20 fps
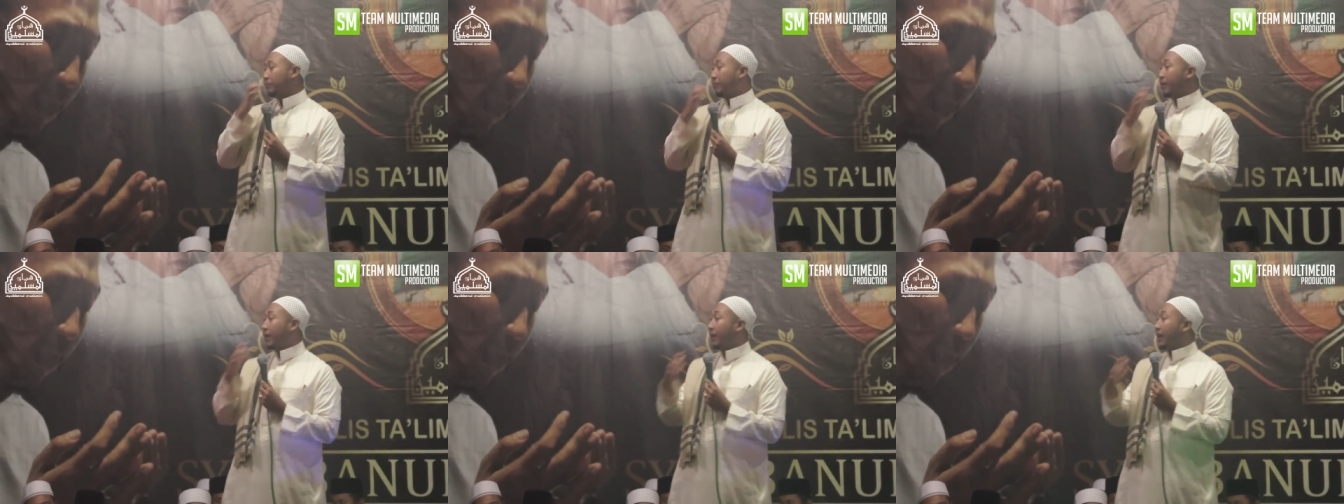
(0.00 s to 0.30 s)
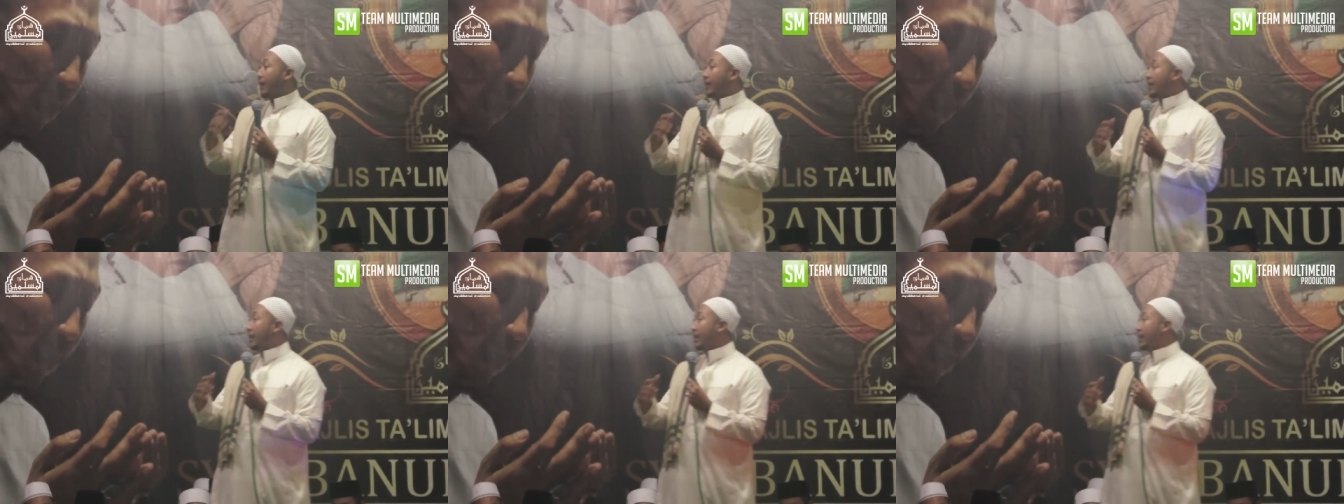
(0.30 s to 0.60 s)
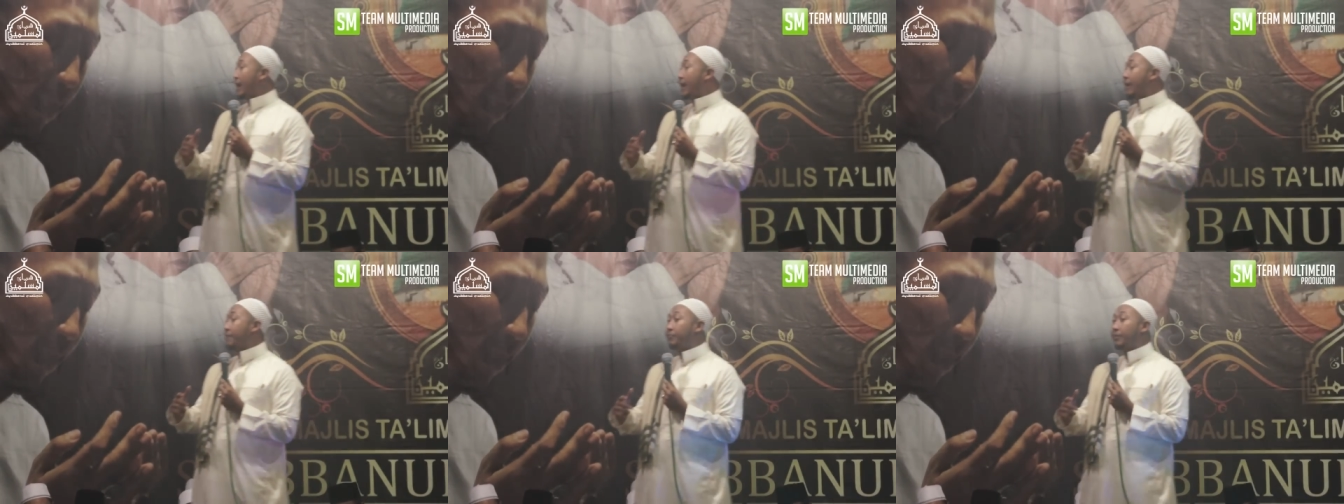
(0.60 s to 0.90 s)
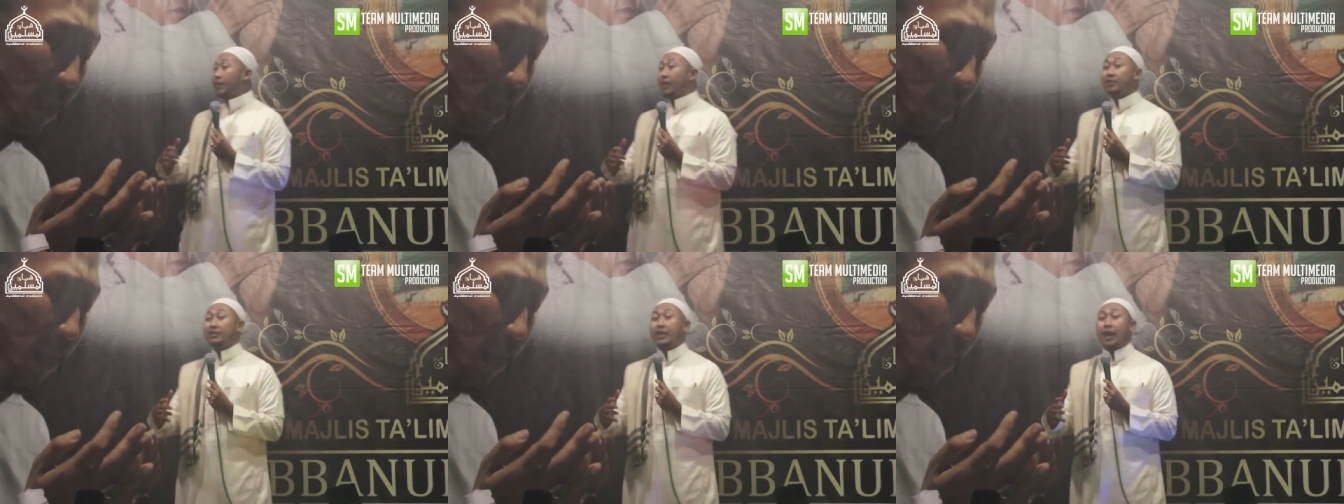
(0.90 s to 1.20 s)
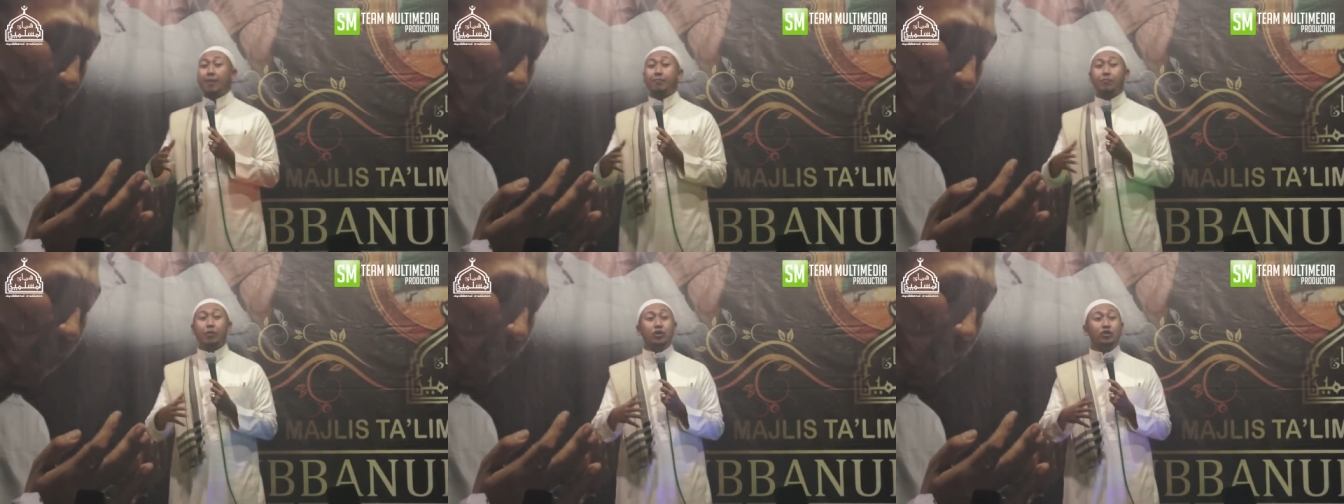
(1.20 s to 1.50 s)
Manganan apa?
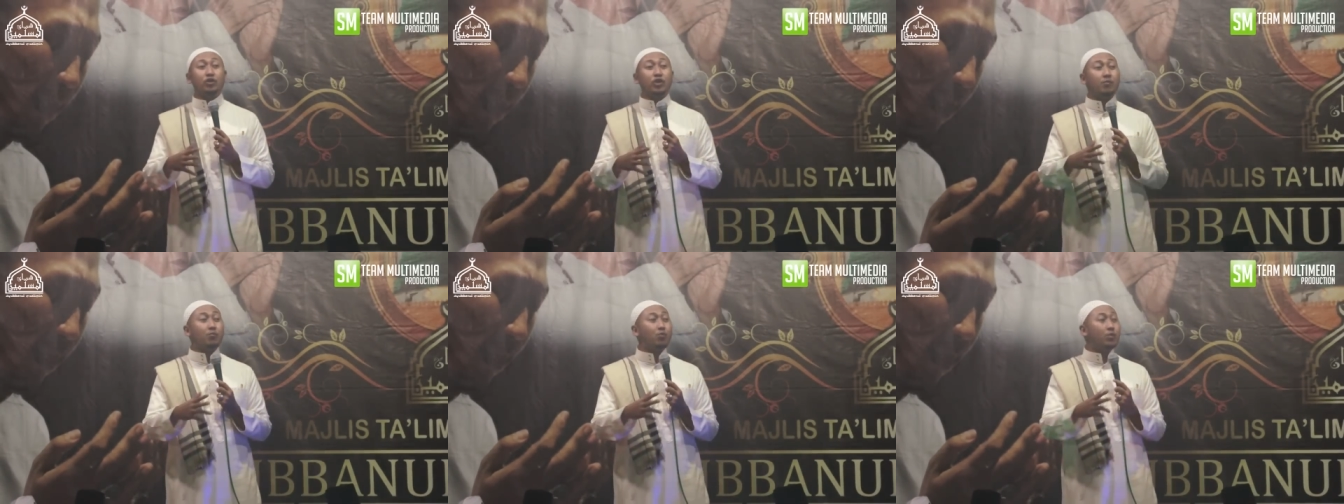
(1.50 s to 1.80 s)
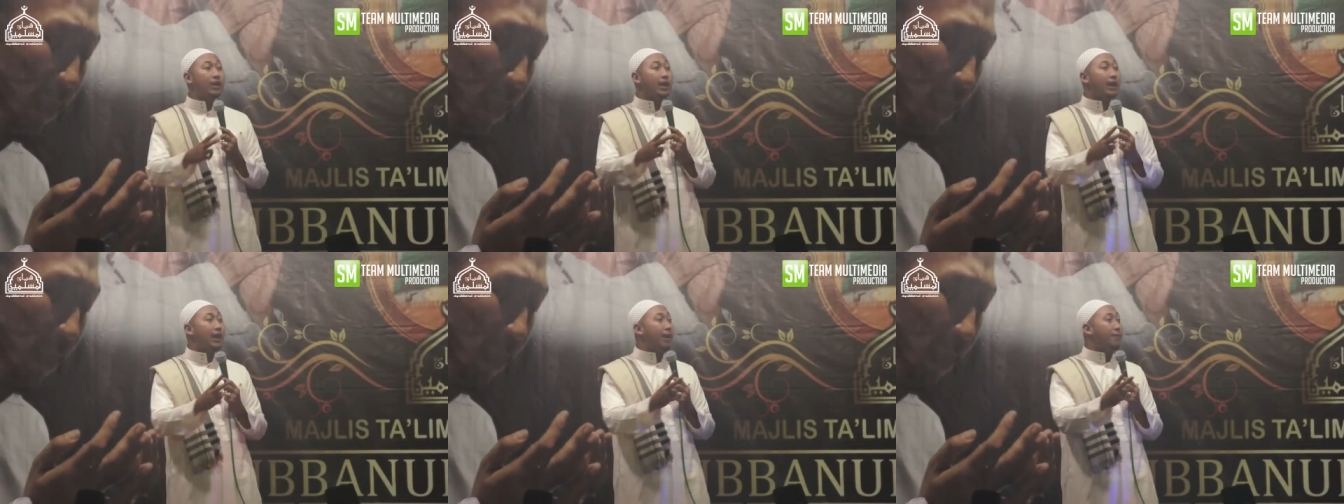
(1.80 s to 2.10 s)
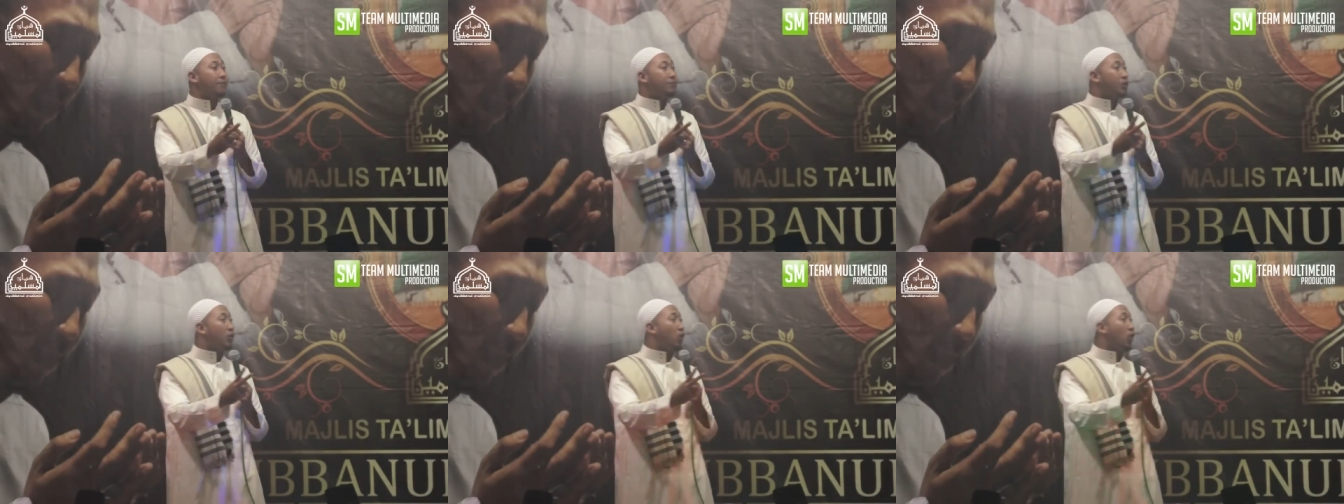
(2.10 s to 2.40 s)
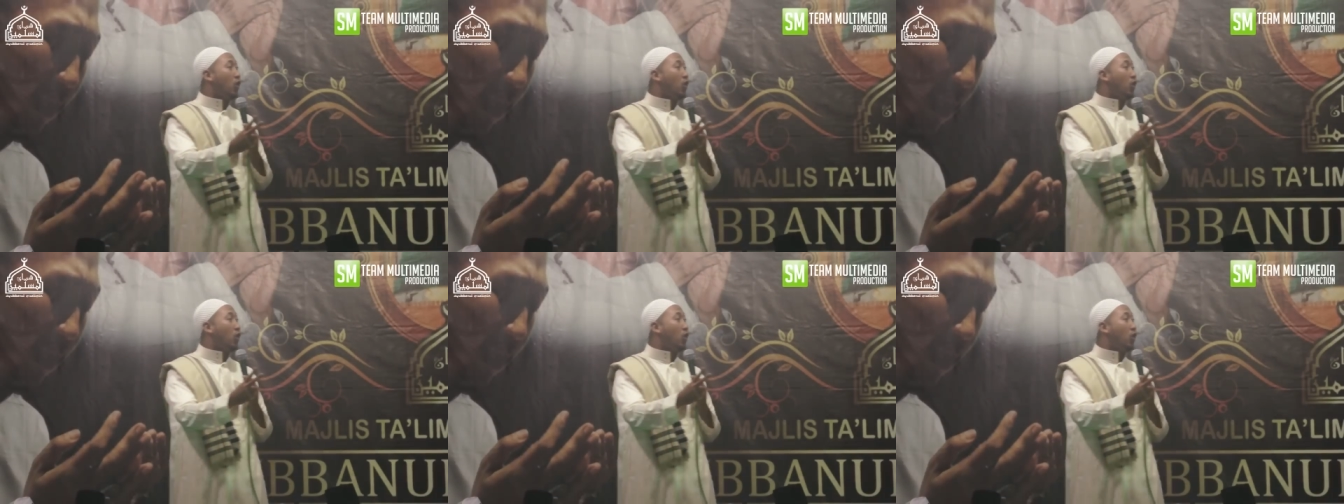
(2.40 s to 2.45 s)
Caipon debuna Nabi